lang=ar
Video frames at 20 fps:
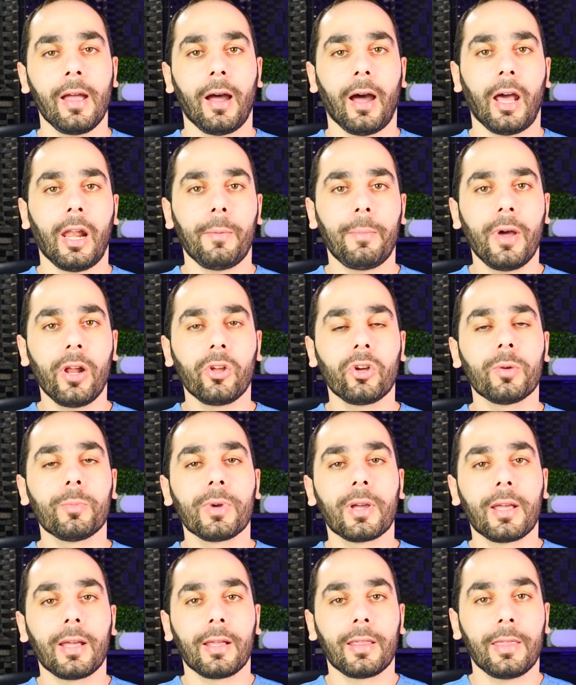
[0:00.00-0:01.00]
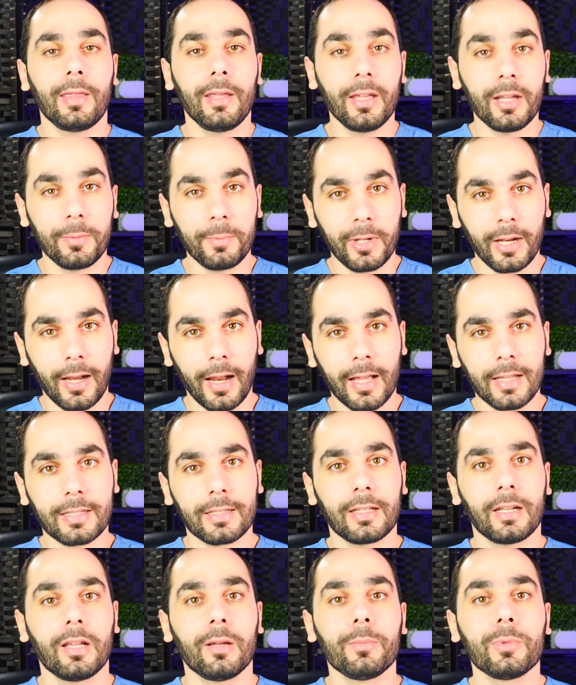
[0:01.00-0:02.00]
على بالكم كثير من
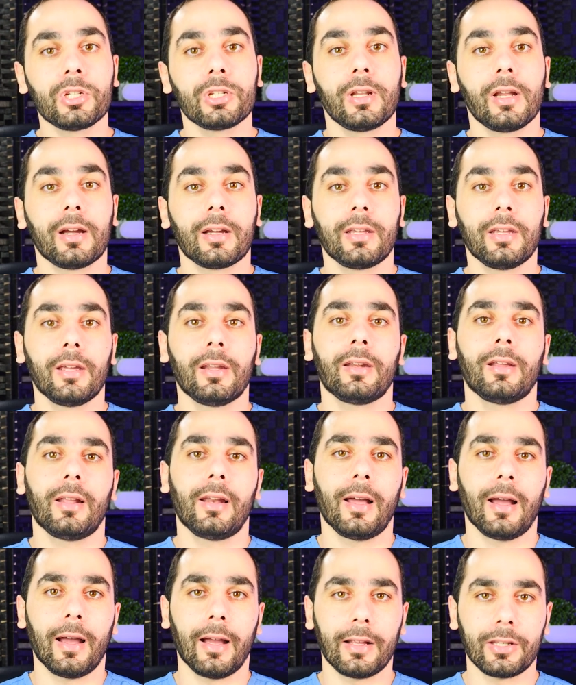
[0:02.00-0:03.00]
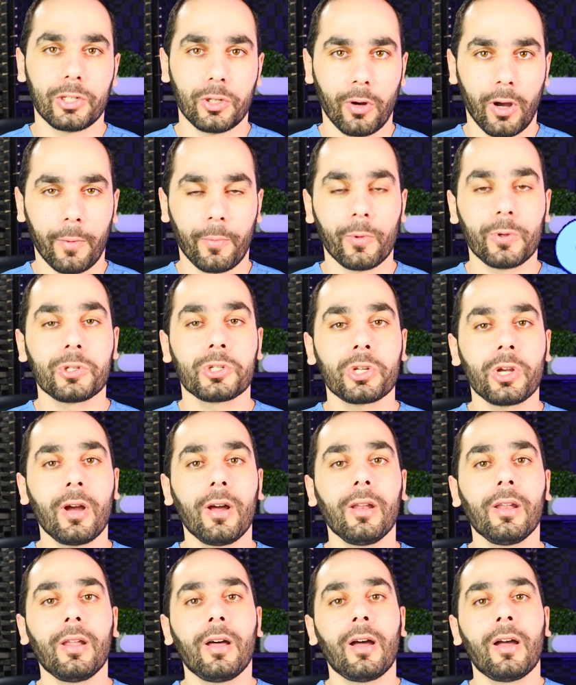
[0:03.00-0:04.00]
الأسئلة مش لاقيين إلها جواب وإن
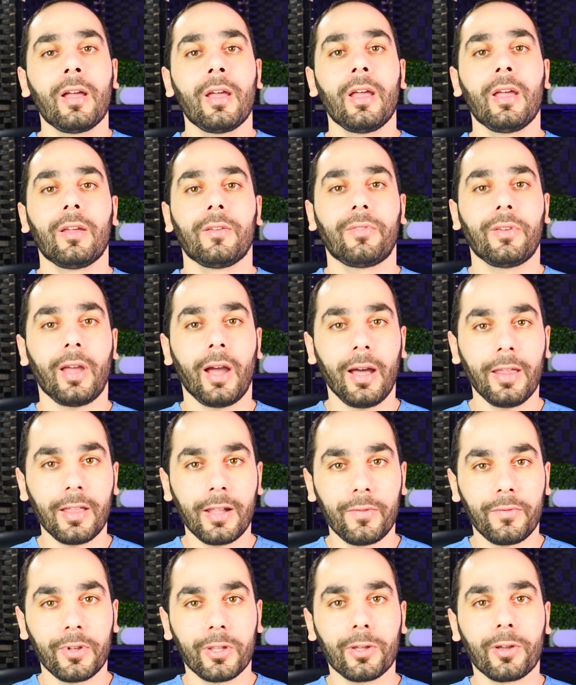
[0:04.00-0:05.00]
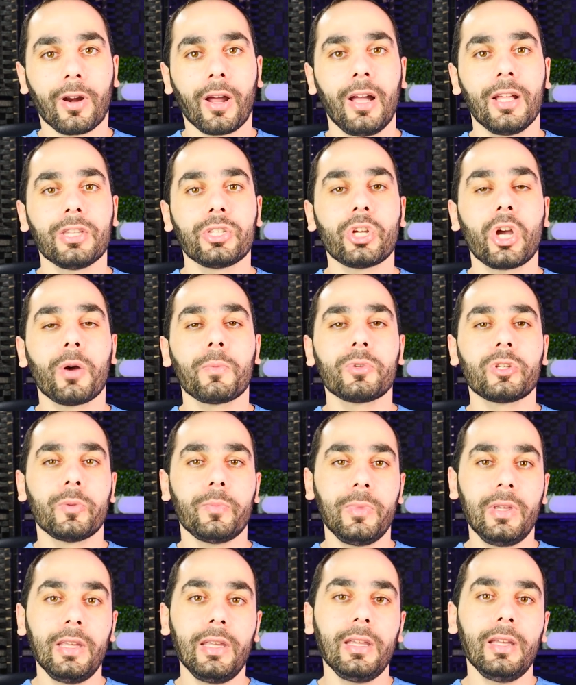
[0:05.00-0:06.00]
شاء الله في هذا الفيديو راح نجاوب
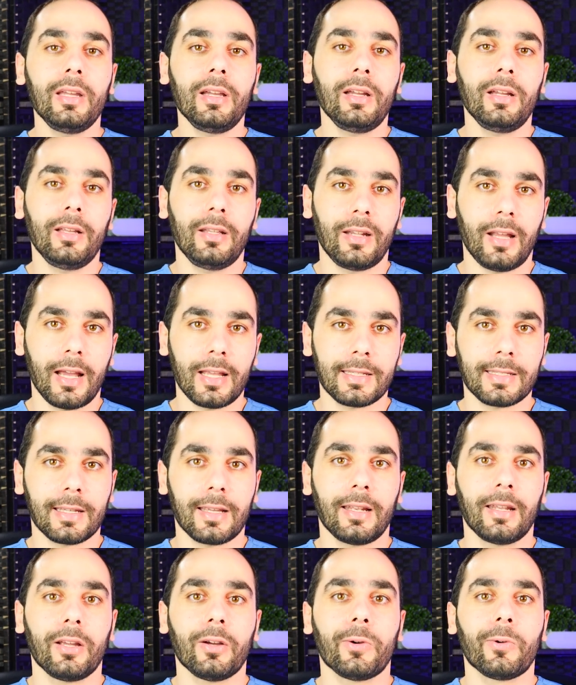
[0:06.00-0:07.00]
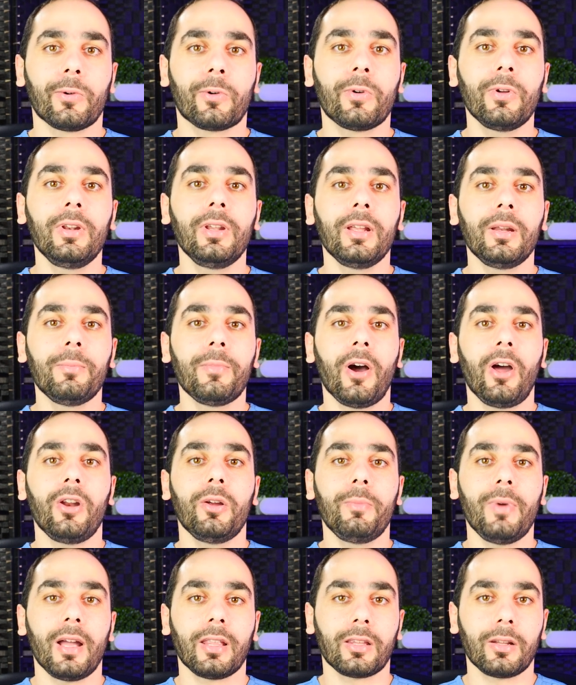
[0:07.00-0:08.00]
جميع الأسئلة وكل
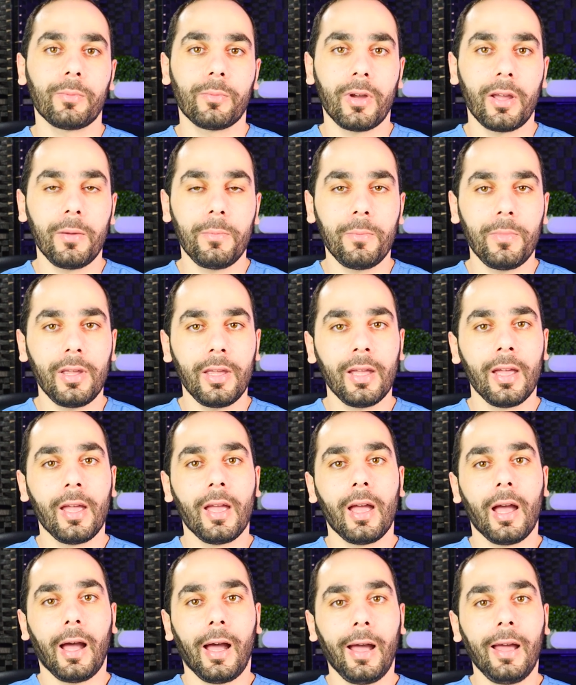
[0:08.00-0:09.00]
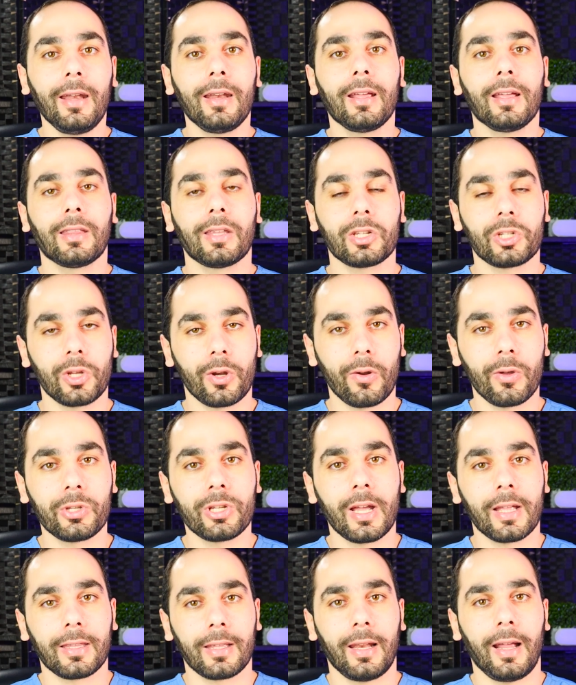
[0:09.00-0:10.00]
المعلومات المهمة عن
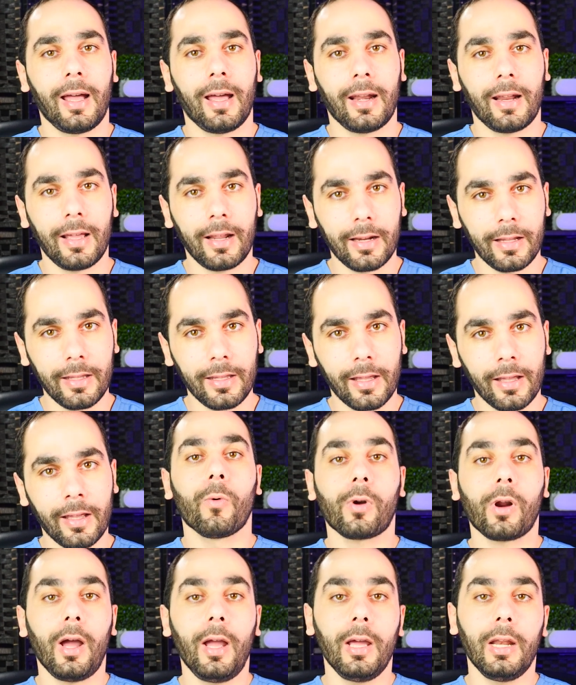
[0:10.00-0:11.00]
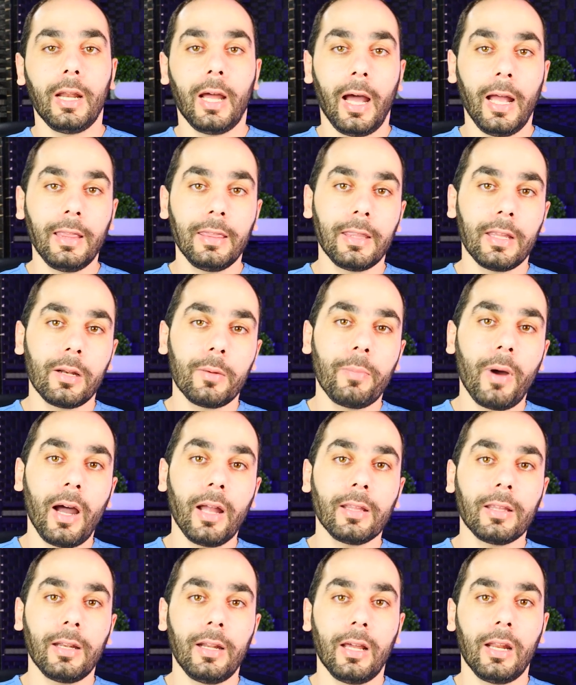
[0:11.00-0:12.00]
التشنجات الحرارية وراح نعدل
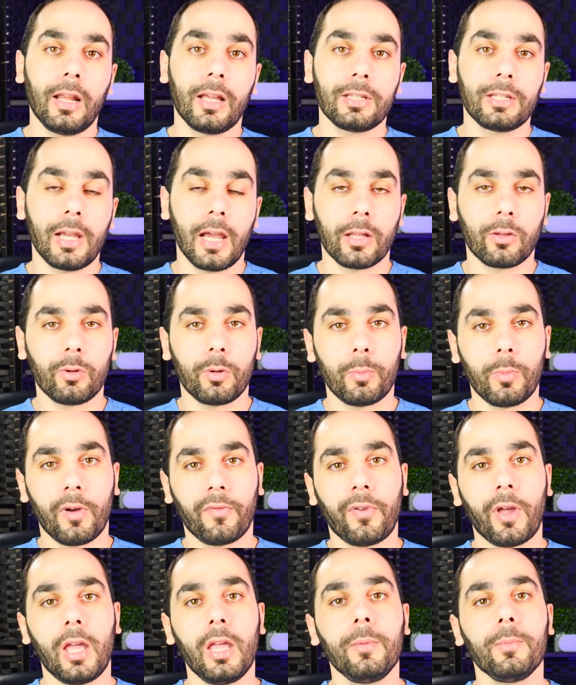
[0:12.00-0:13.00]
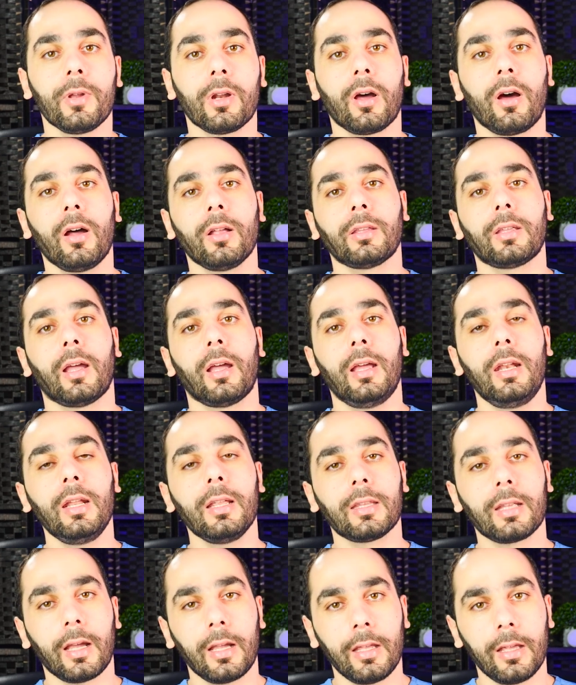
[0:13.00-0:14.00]
بعض العلاجات والمفاهيم الخاطئة
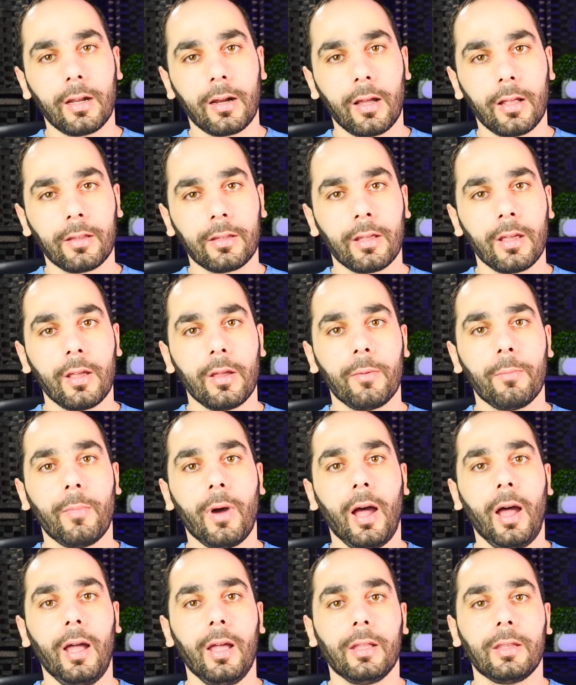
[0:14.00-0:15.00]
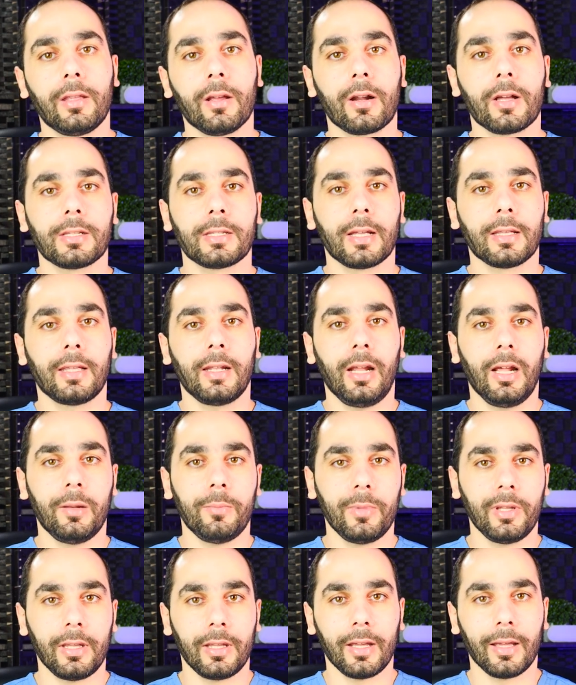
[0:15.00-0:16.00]
اللي تغيرت مع الدراسات
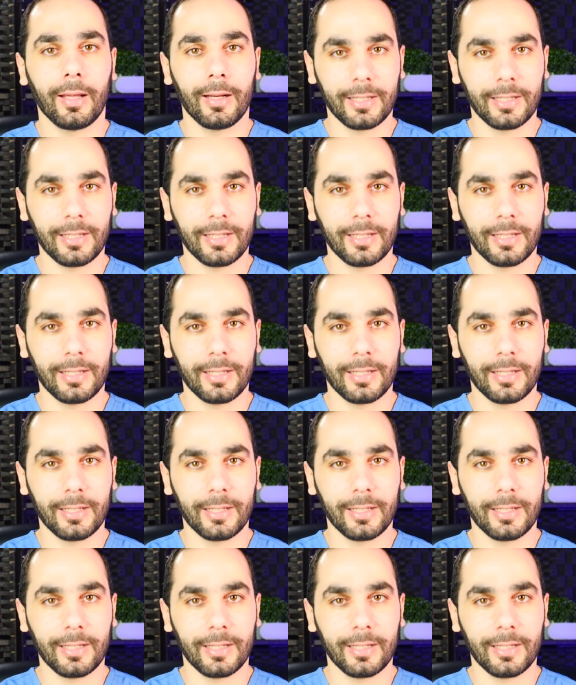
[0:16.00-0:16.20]
العلمية